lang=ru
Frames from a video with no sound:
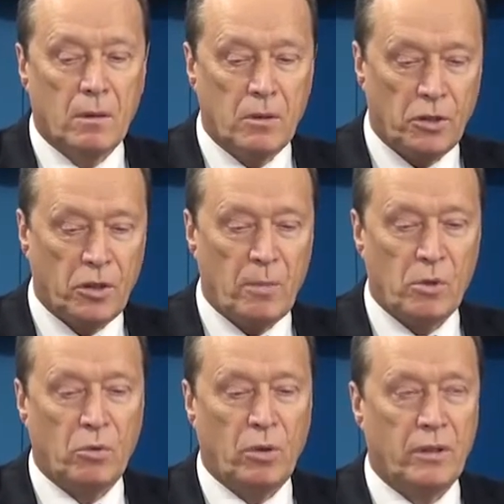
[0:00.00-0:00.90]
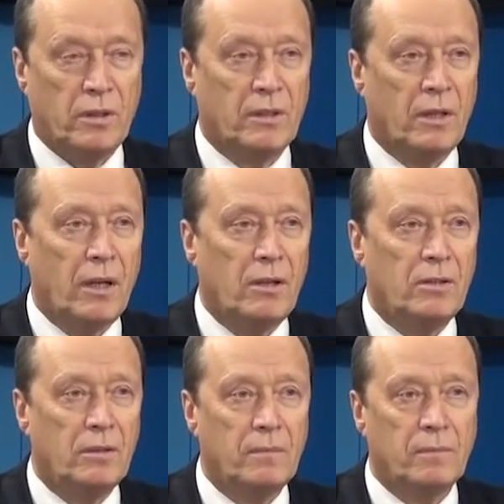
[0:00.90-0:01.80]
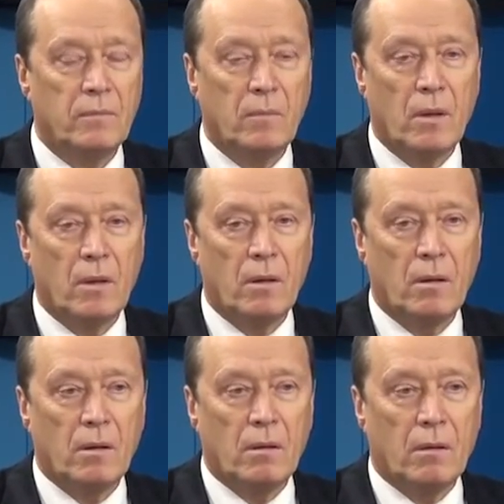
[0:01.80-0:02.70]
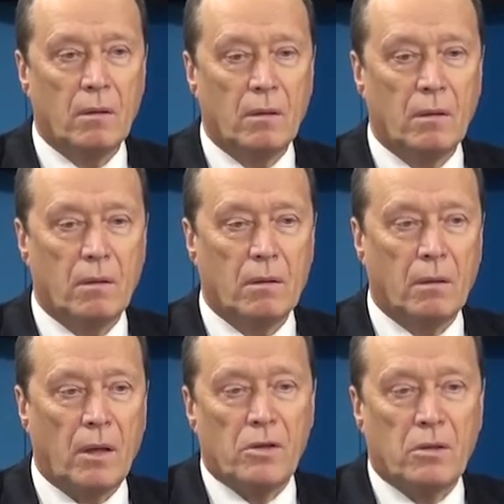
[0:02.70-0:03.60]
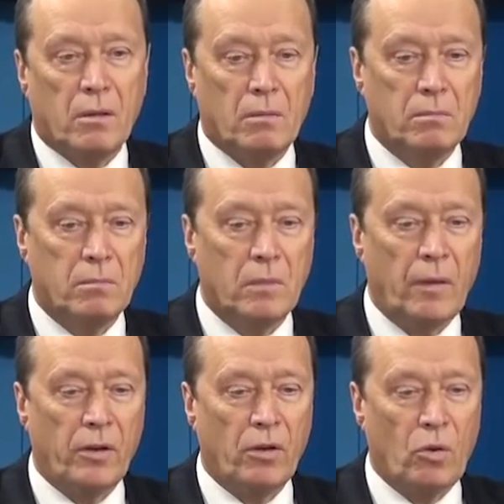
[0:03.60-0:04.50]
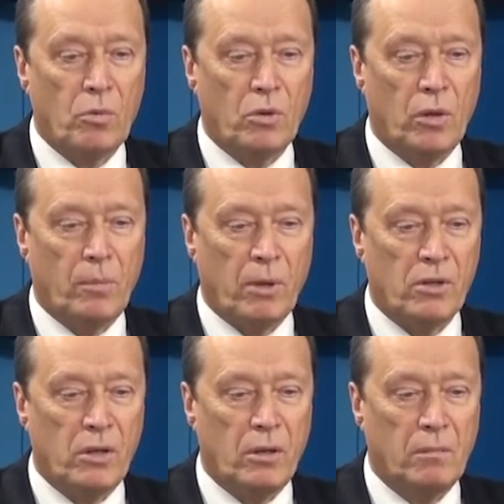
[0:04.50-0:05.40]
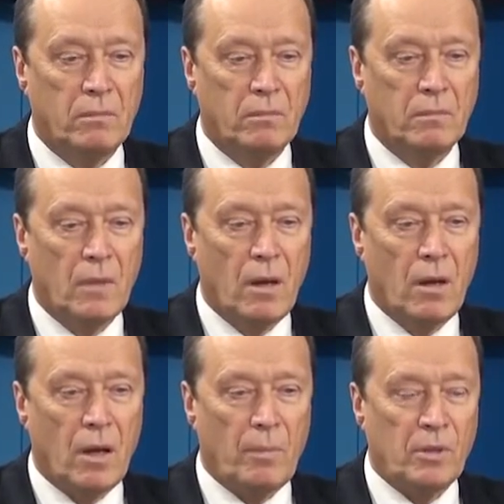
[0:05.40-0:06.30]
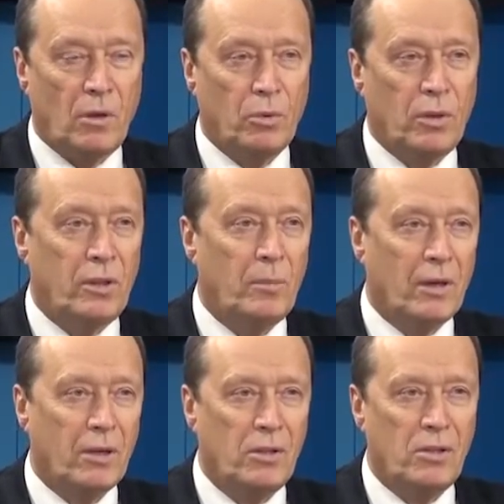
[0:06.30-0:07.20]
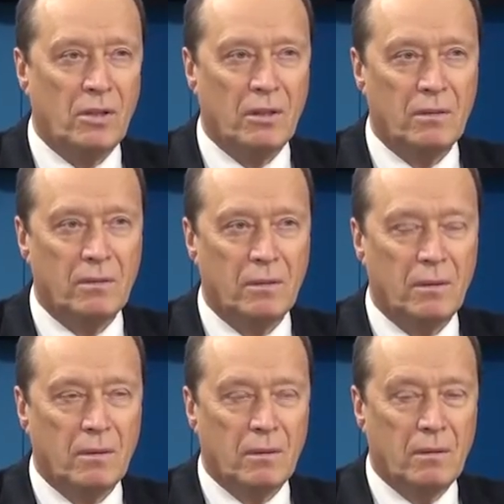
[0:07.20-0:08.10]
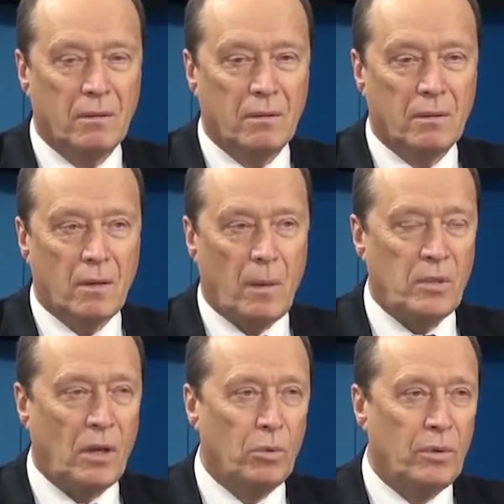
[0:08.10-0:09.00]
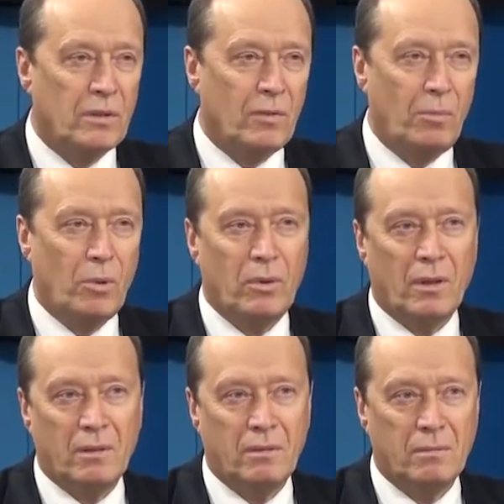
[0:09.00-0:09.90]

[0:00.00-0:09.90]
Считаем, что они состоялись. Э, конечно, говорить о том, что они прошли абсолютно демократично, абсолютно свободно